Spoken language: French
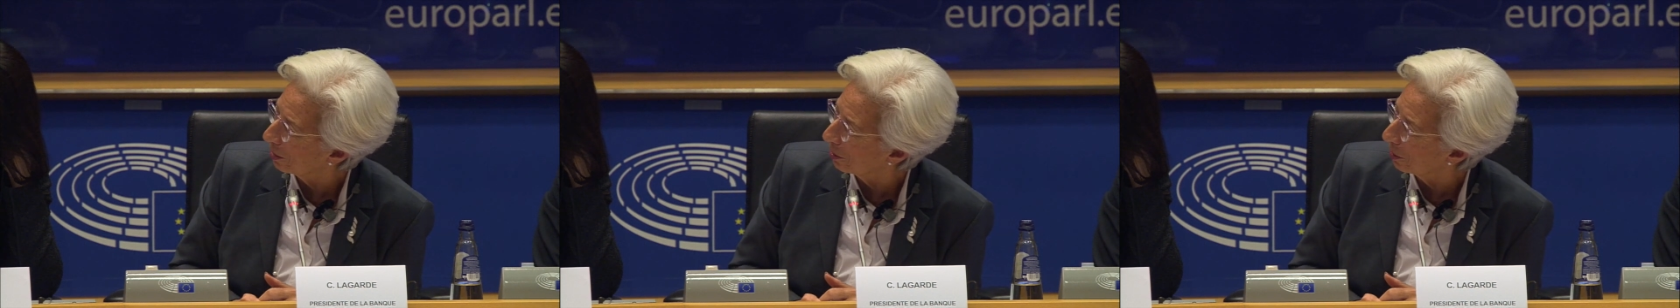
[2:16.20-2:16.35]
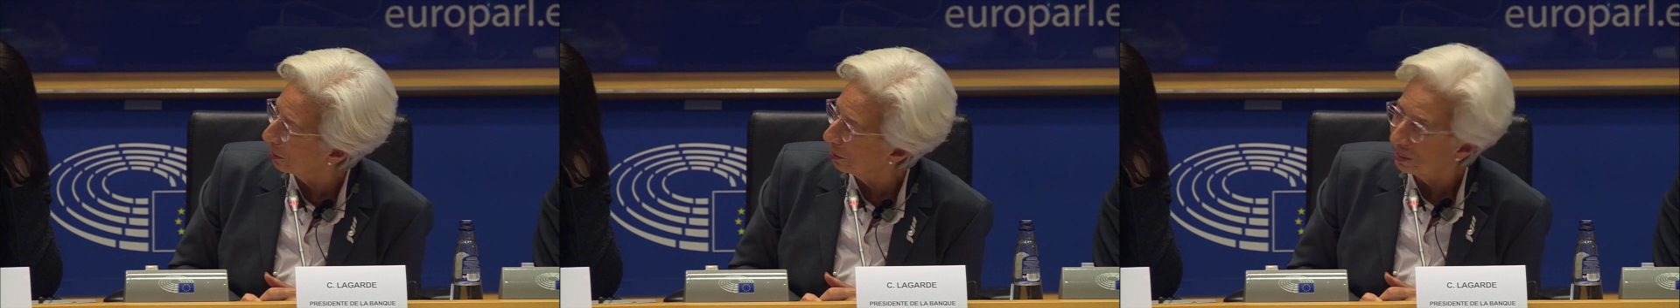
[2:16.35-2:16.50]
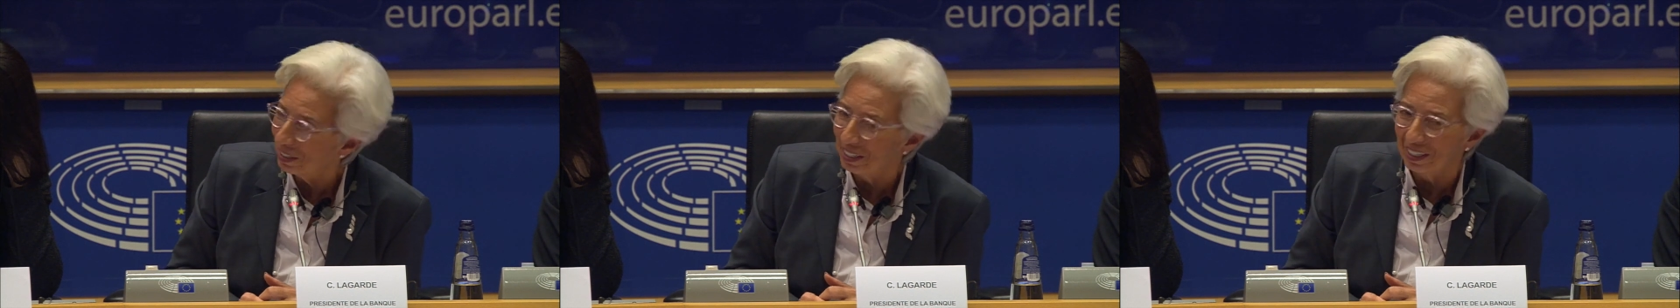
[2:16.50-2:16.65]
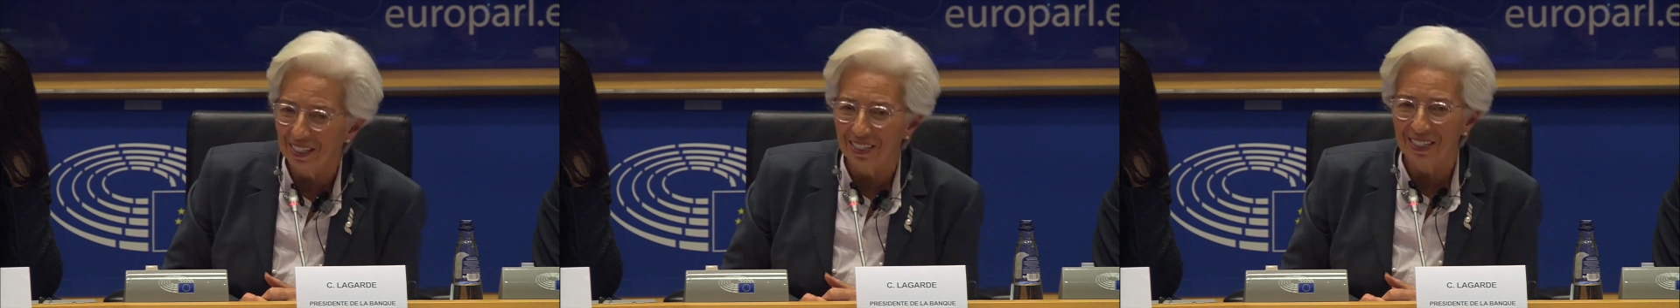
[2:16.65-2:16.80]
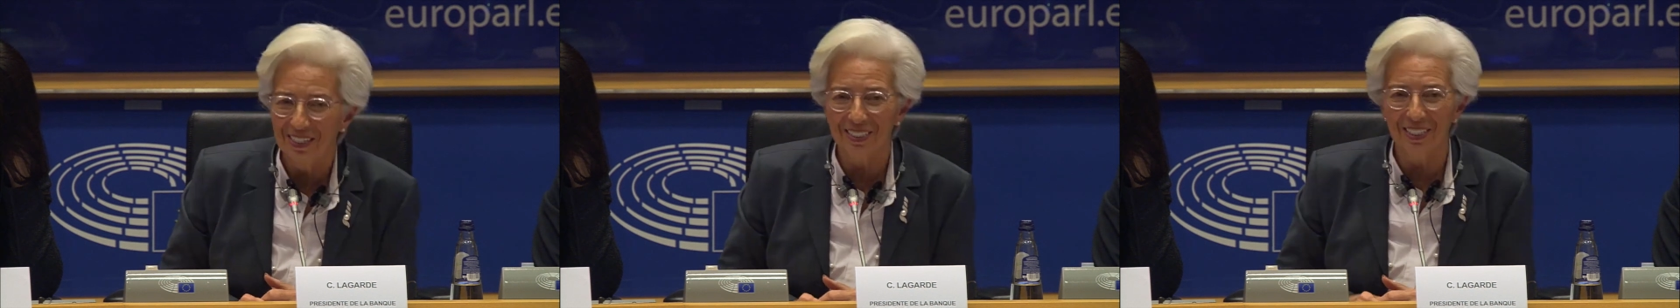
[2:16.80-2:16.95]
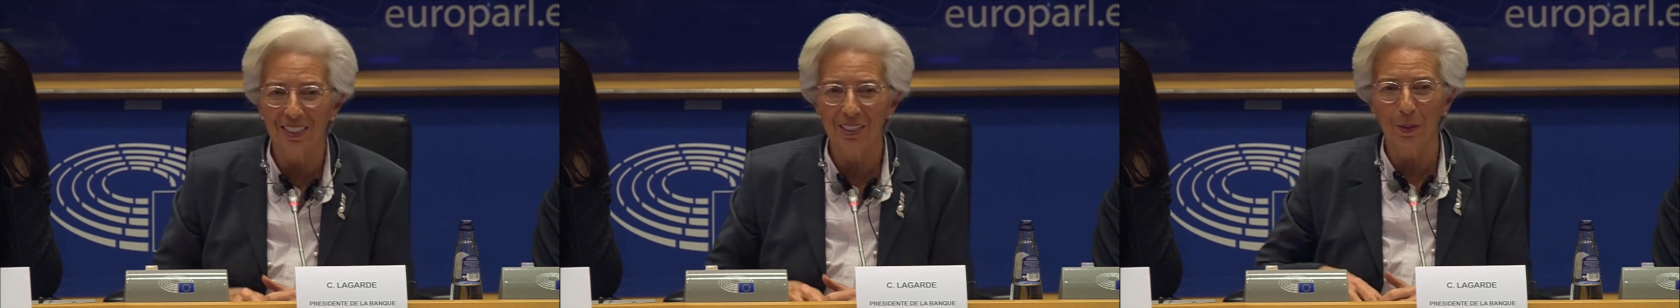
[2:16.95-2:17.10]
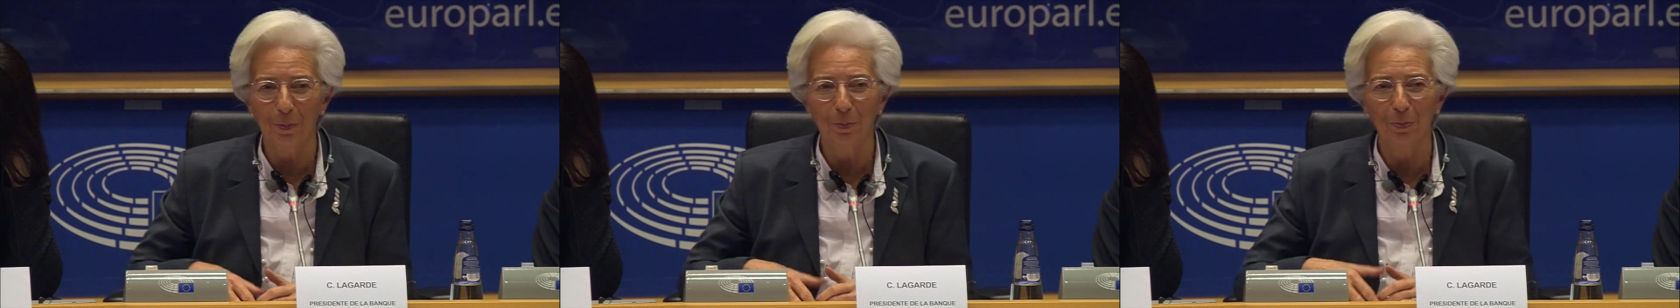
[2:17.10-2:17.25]
temps, et
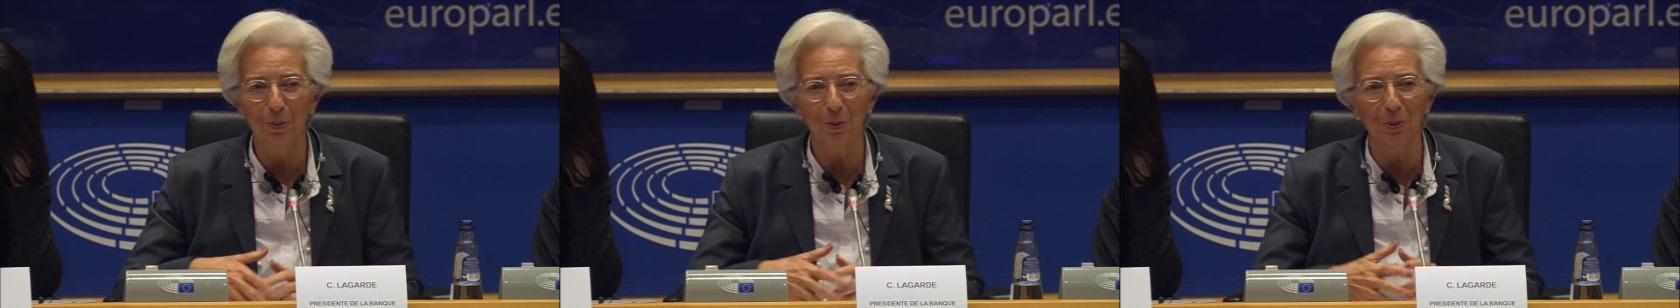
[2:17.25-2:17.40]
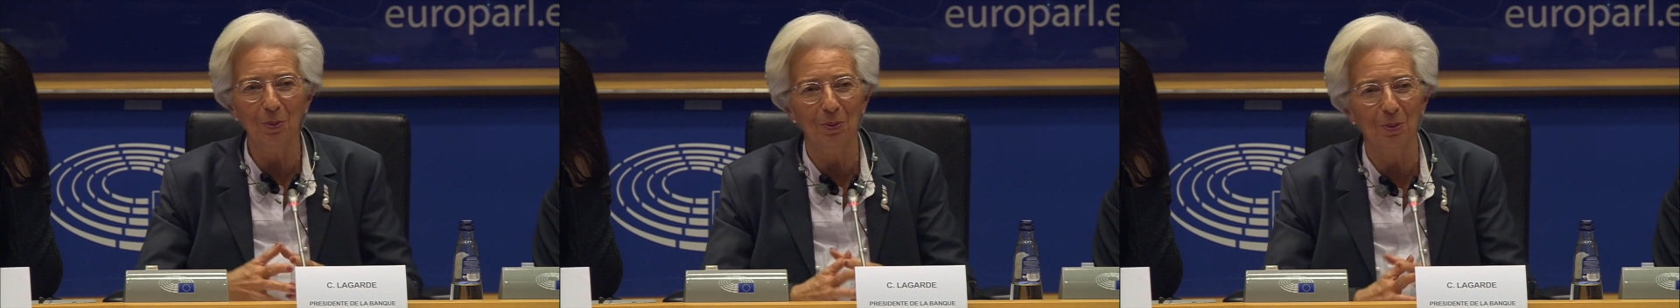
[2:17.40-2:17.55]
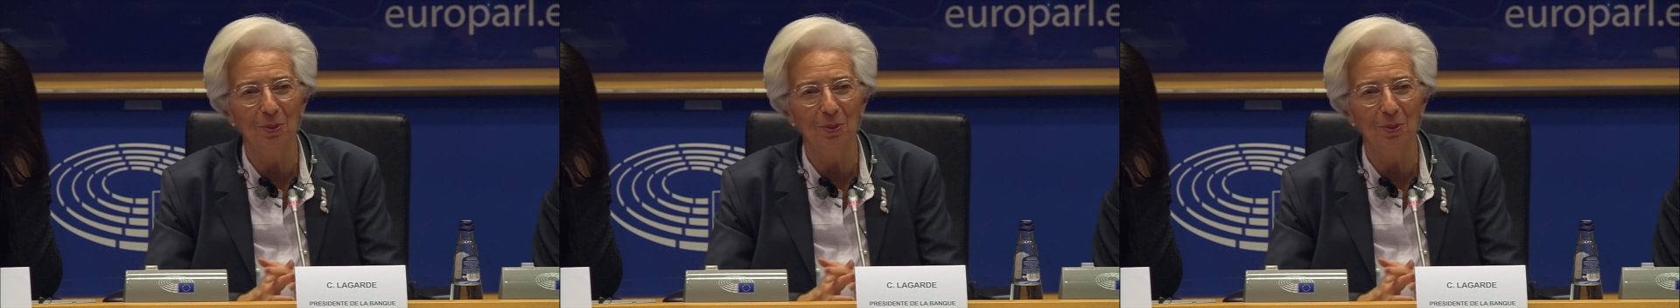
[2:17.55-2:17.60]
c'est un peu